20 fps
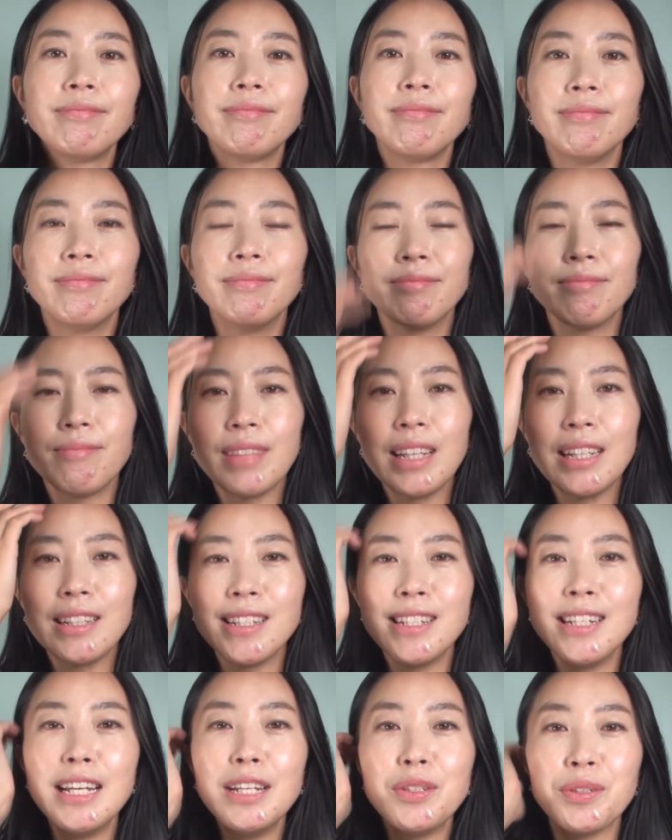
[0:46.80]
음,
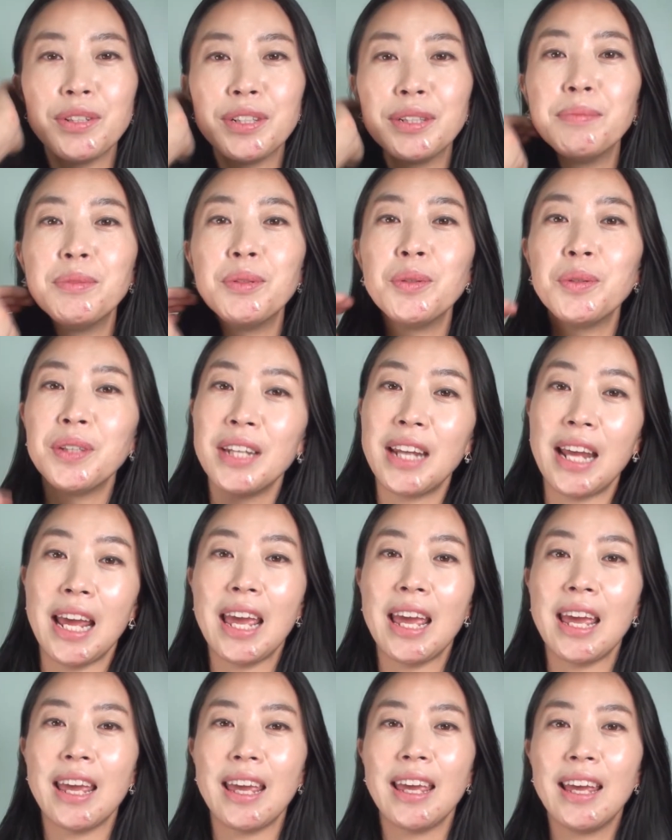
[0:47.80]
지난주
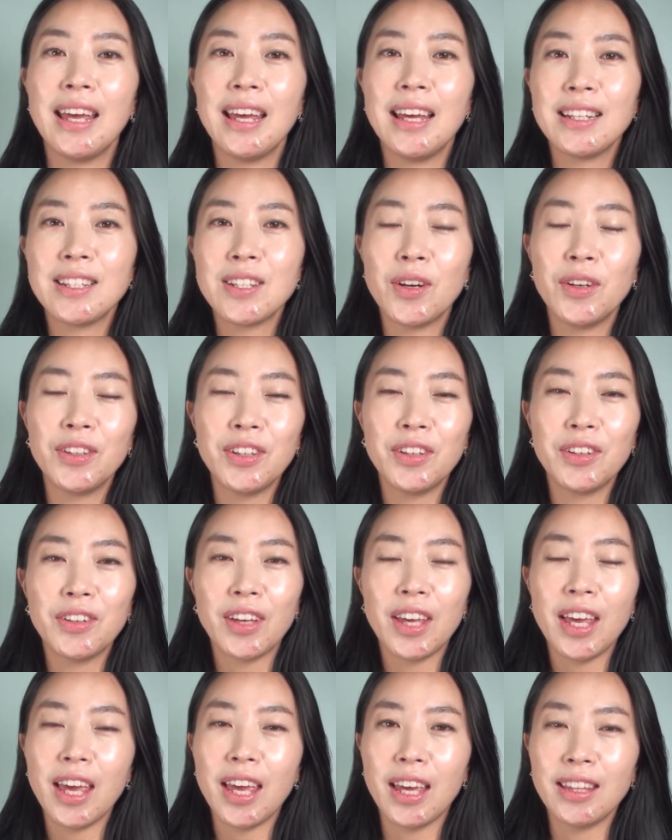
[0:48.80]
금요일에
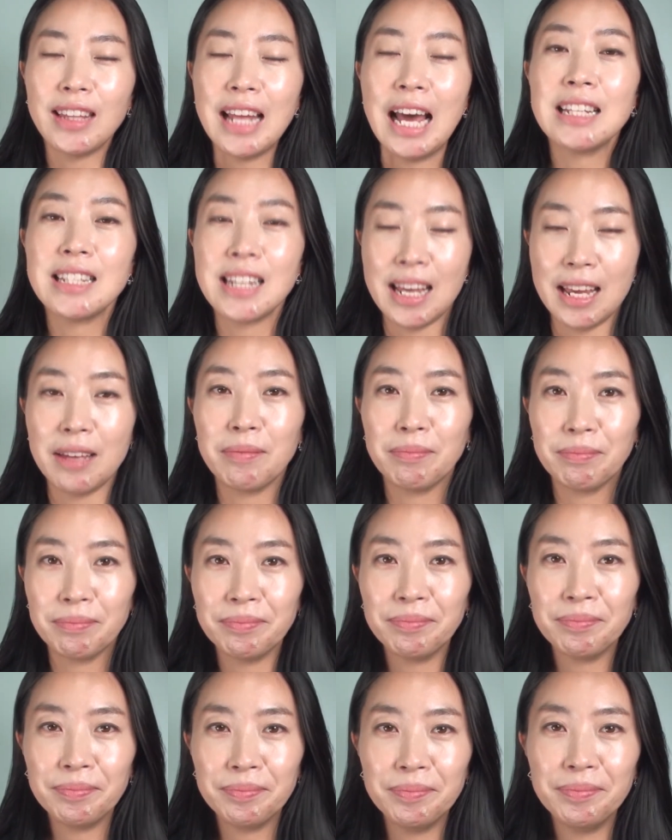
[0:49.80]
저녁에 낮에
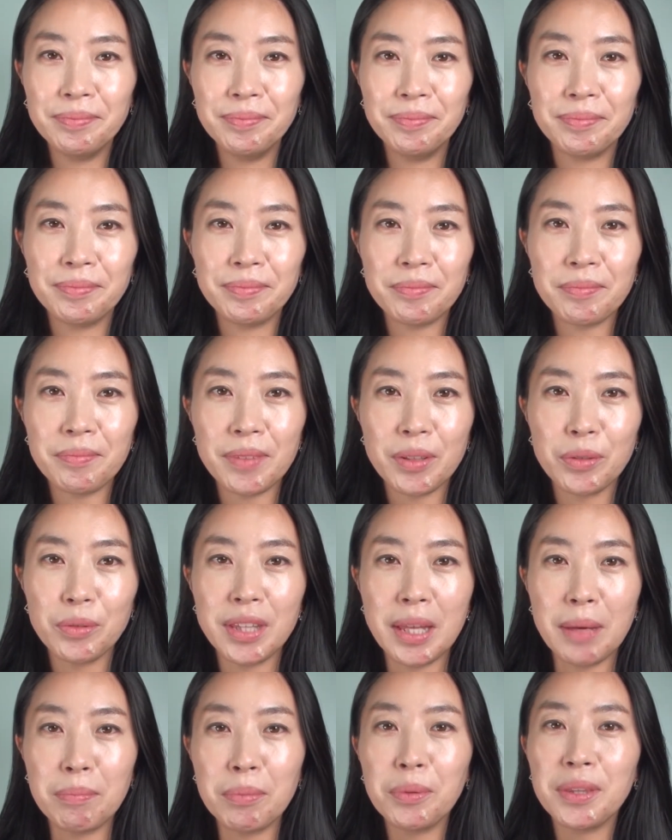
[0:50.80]
우리
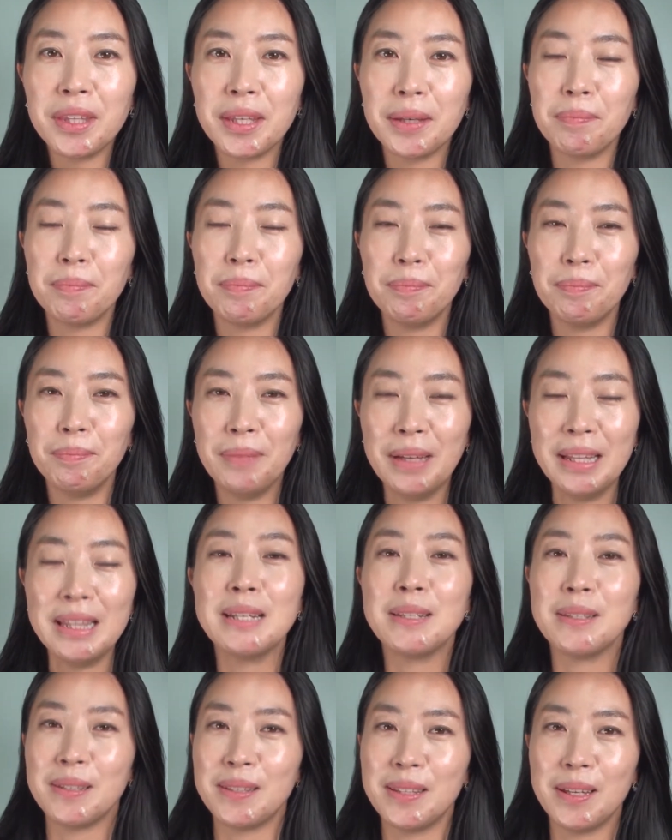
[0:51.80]
대표님
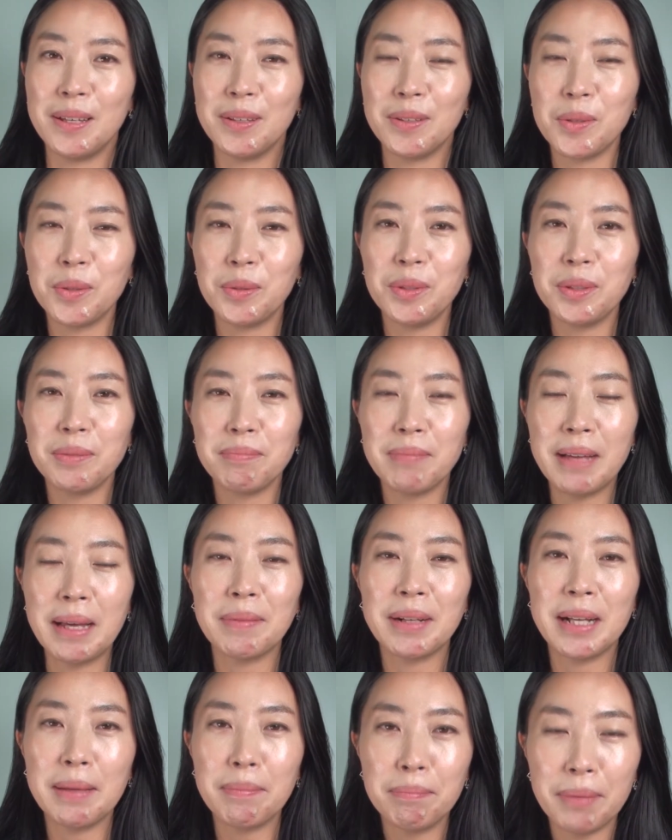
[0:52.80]
만났었어요.
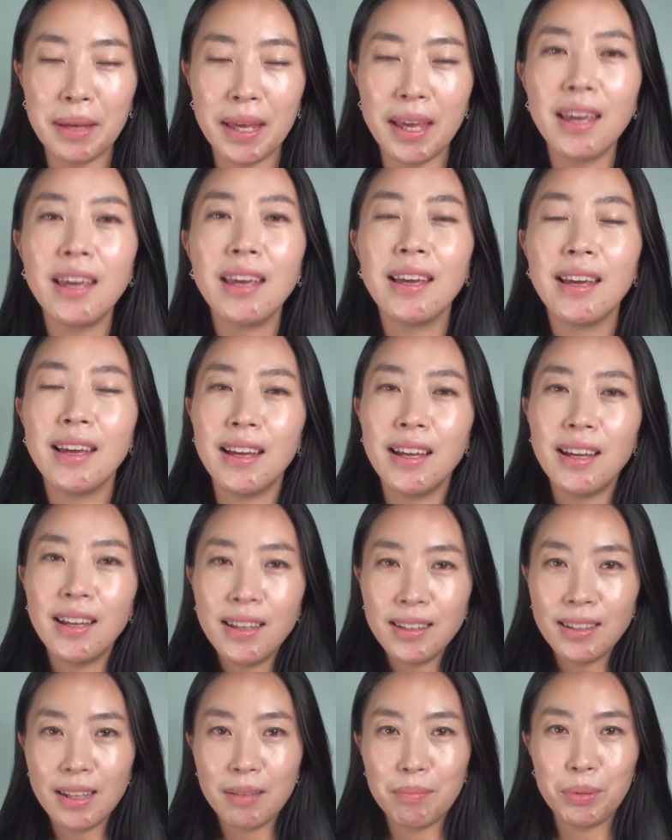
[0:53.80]
초등맘 카페
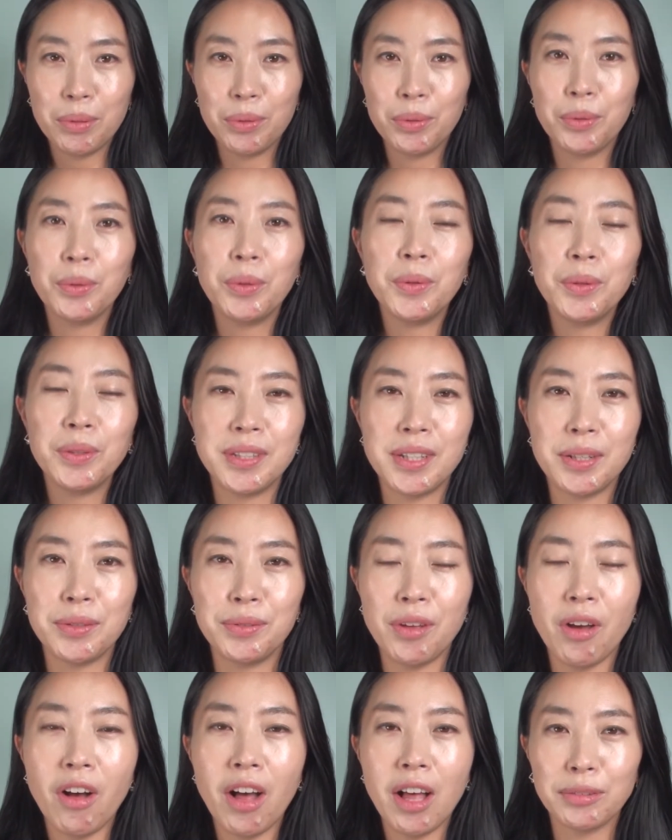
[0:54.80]
대표로 이제
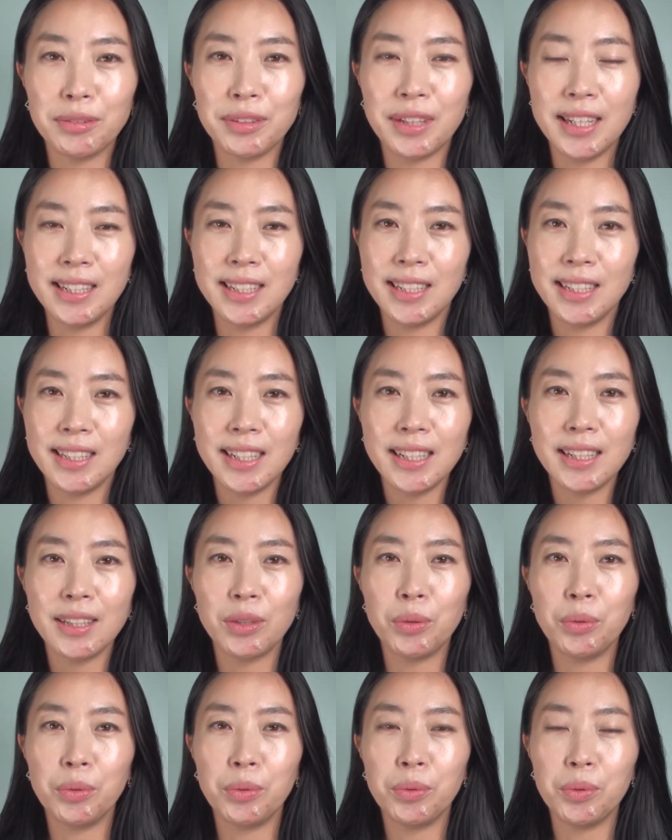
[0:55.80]
운영하고 계시는
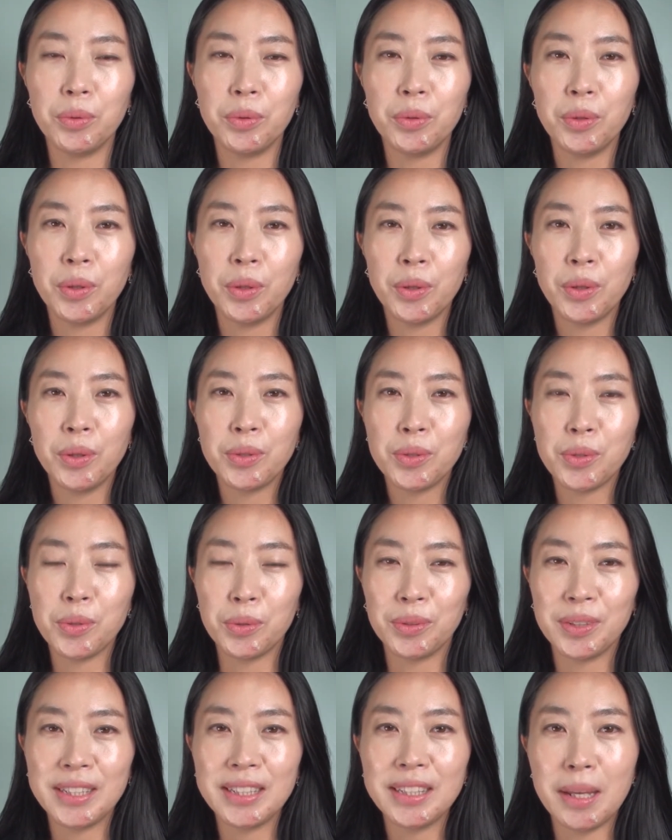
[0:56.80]

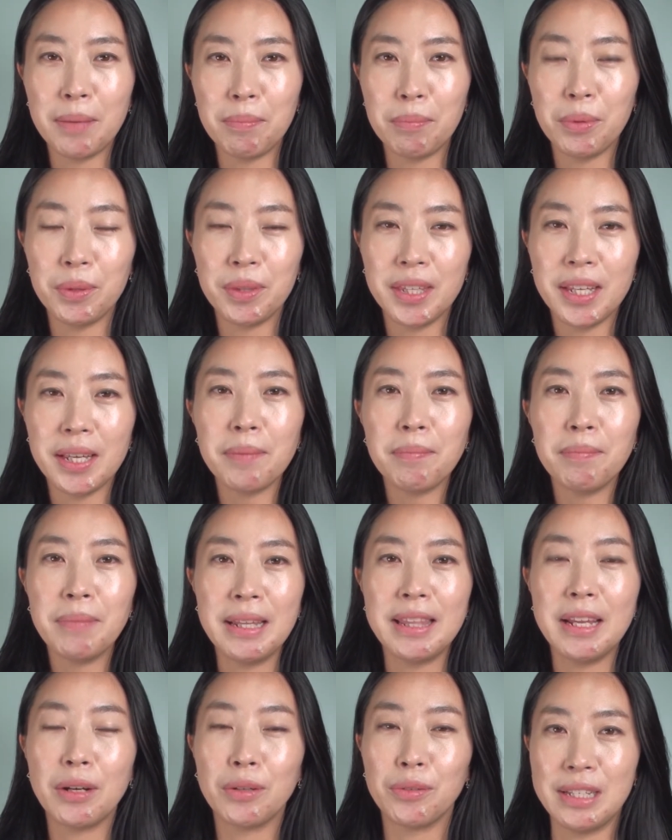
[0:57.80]
도종훈 대표님
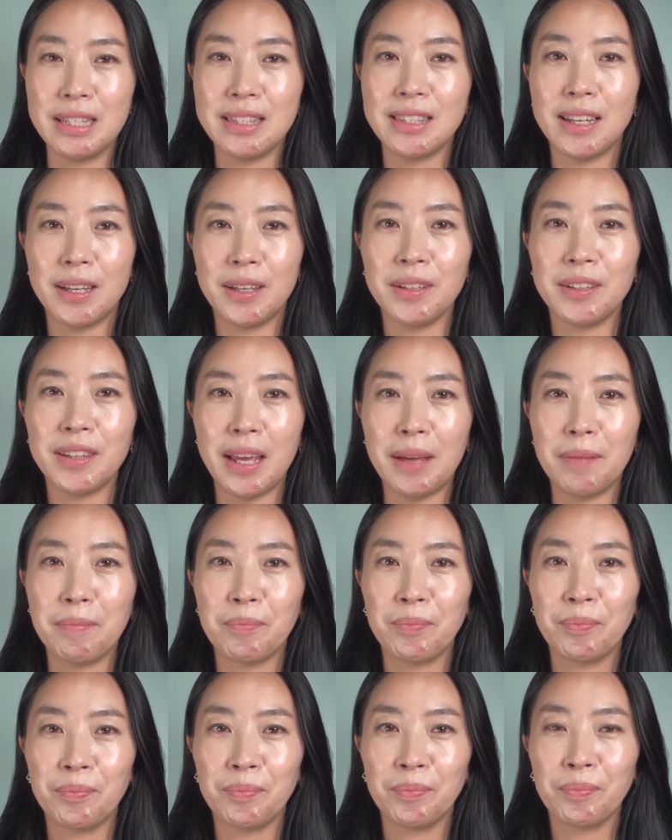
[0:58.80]
만나고 왔어요. 네.
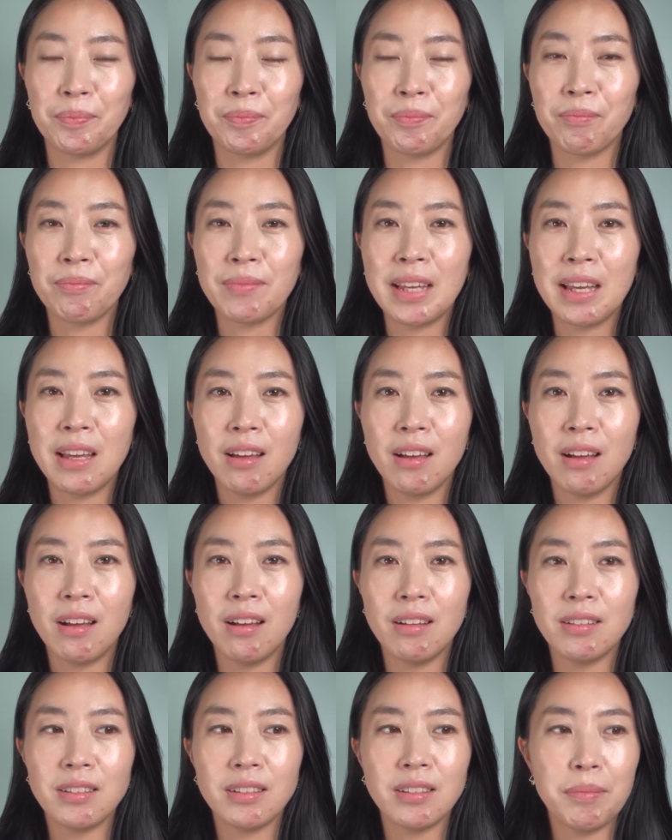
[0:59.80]

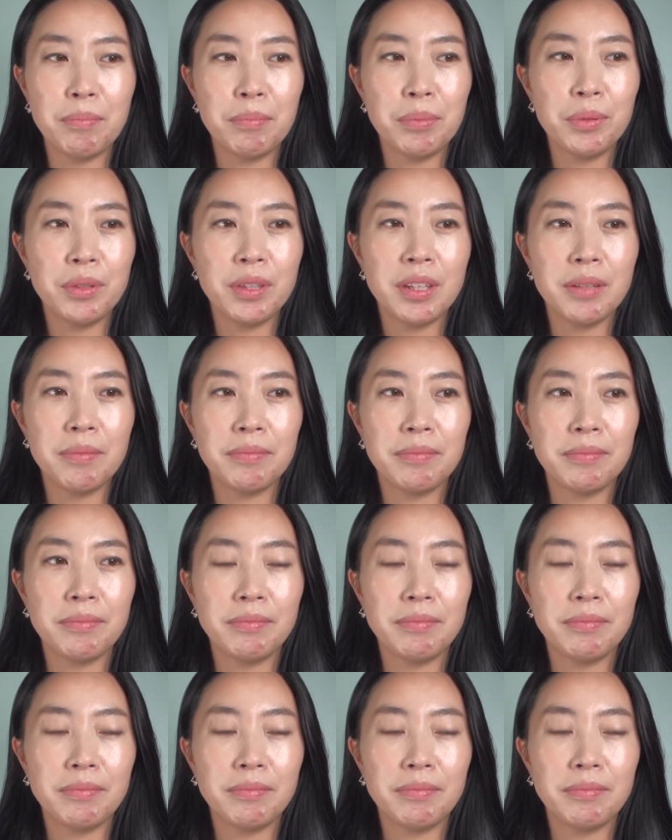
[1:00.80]
어, 저 대표님